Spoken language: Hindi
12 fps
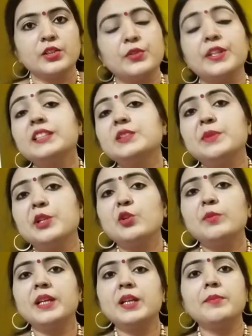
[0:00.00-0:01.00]
तो इस
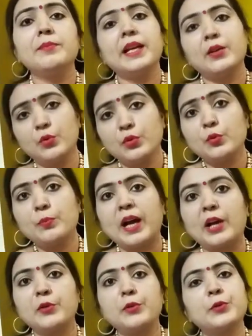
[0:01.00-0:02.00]
वीडियो में मैं उन
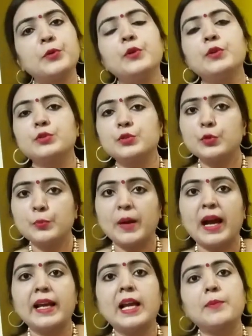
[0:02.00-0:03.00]
उपायों को जो
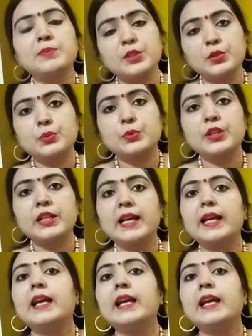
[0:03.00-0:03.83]
उपाय आपसे छूट गए